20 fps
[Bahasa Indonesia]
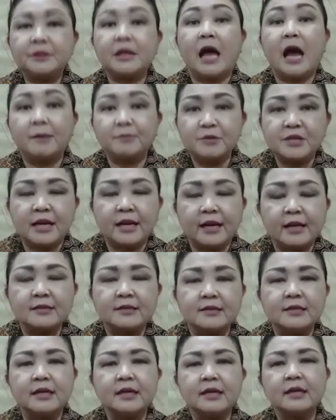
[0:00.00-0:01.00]
tahap
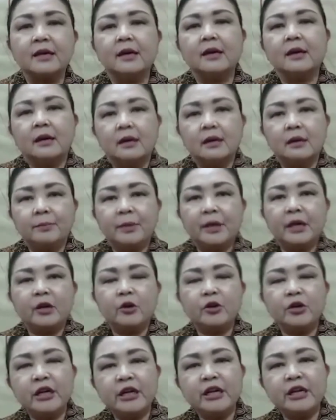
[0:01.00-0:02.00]
seleksi eh,
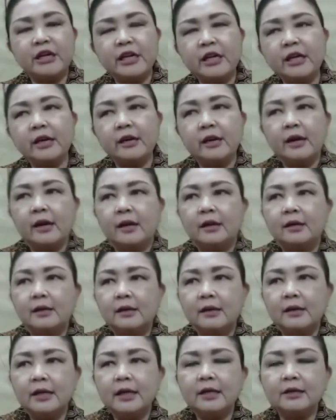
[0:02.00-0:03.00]
periode ini
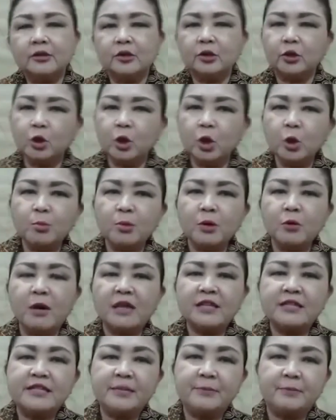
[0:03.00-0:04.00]
itu
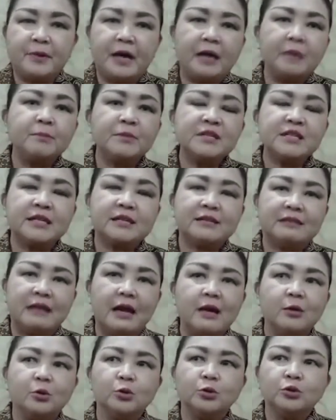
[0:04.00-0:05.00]
mewajibkan
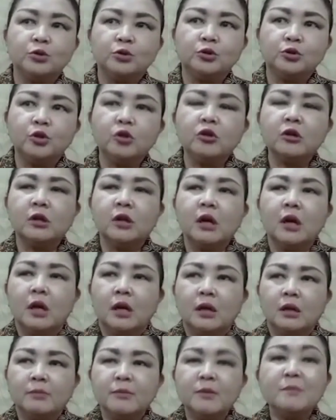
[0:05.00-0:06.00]
peserta untuk
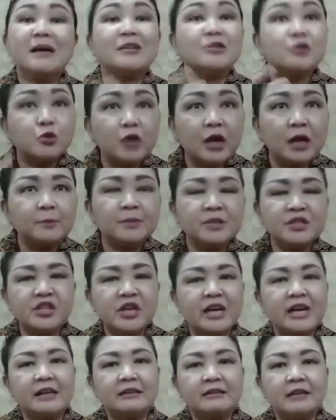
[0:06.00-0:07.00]
memasukkan
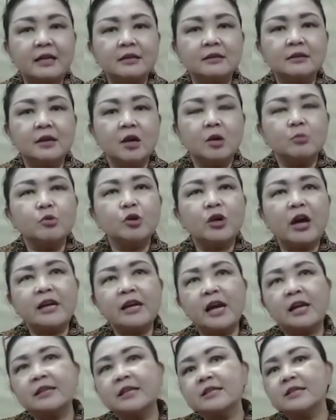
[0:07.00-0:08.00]
persyaratan
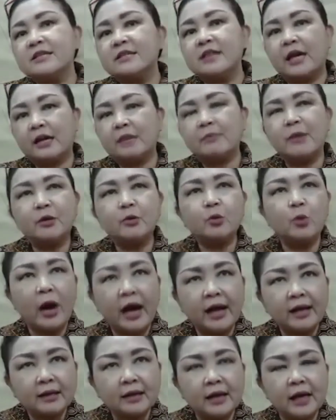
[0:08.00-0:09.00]
bukan hanya secara
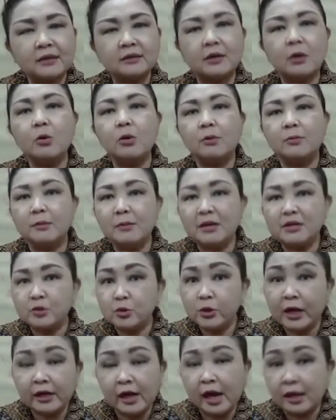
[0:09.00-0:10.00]
manual atau
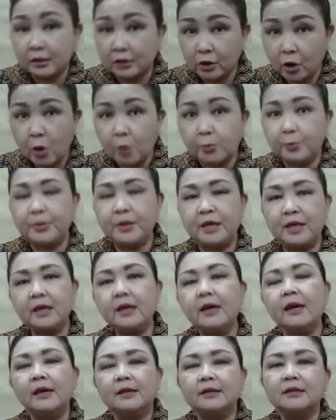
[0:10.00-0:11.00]
memasukkan hard
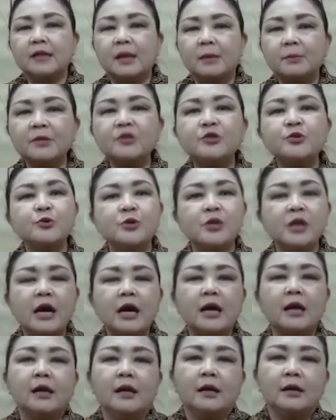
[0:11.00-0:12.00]
copy tetapi
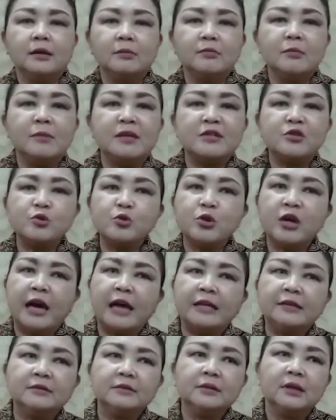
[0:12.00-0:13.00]
juga
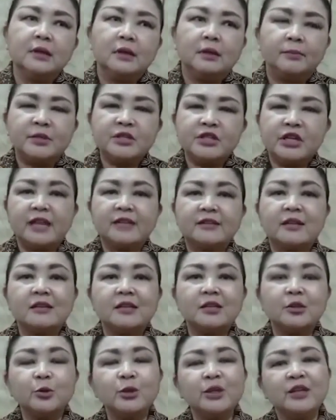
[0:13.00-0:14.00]
memasukkan
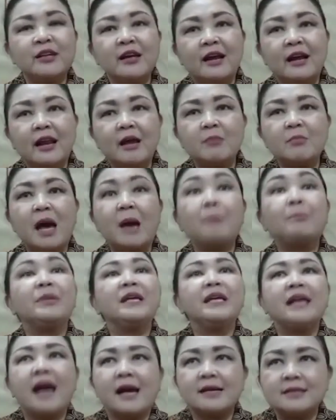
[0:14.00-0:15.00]
persyaratan itu di dalam
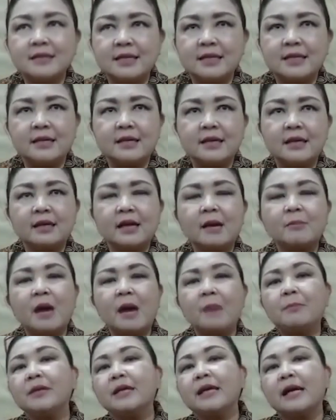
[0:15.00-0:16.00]
aplikasi
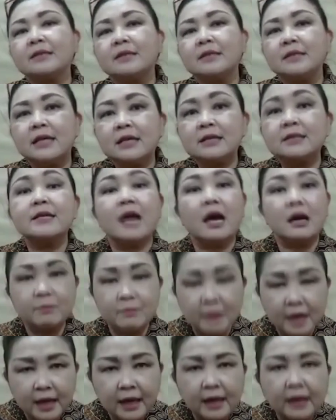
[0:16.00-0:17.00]
Nama aplikasinya
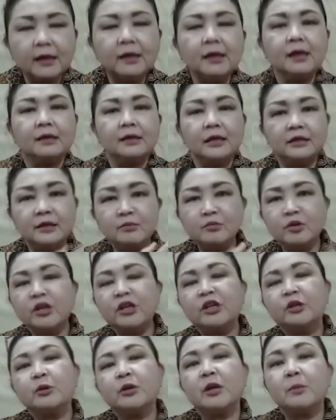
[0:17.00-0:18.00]
Siakba. Nanti
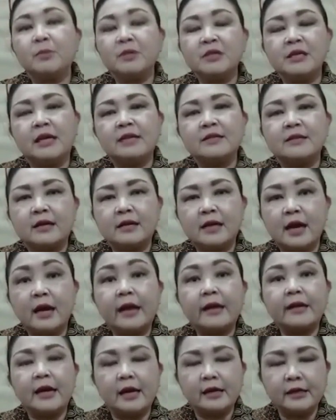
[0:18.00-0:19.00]
mungkin itu ada penjelasan
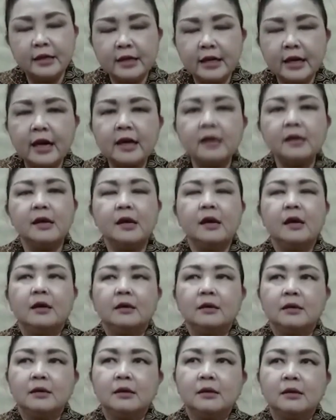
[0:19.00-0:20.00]
yang lain lagi ya.
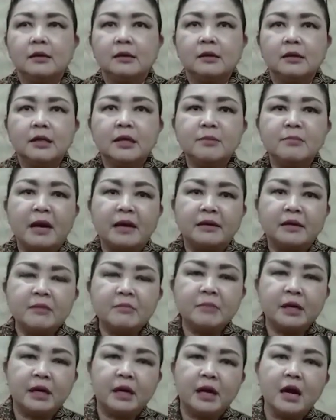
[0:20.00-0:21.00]
E, di
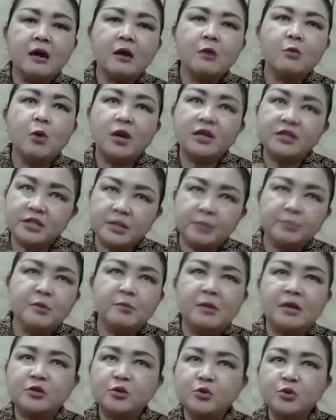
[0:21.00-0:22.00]
mana mereka wajib
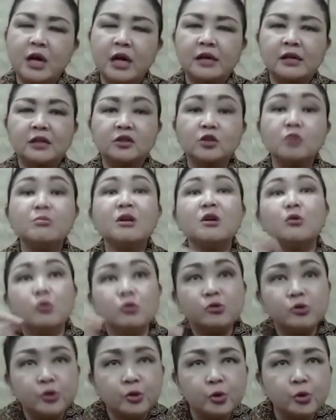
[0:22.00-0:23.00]
memasukkan atau
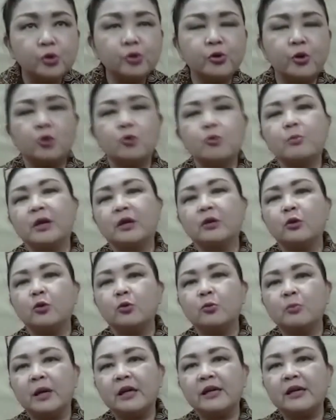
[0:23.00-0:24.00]
mengunduh
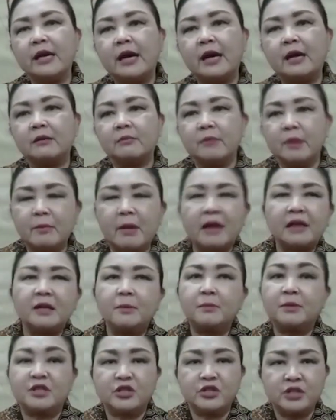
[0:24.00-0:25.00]
dokumen-dokumen yang
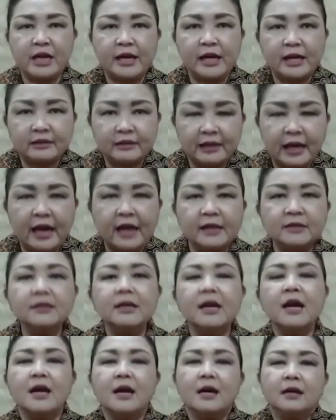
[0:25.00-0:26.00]
memang
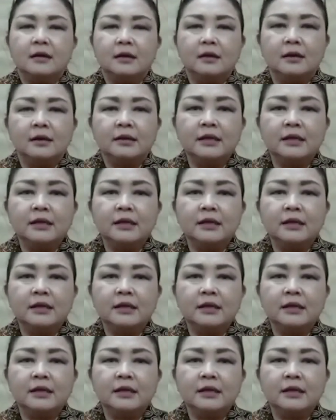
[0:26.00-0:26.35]
dipersyaratkan e,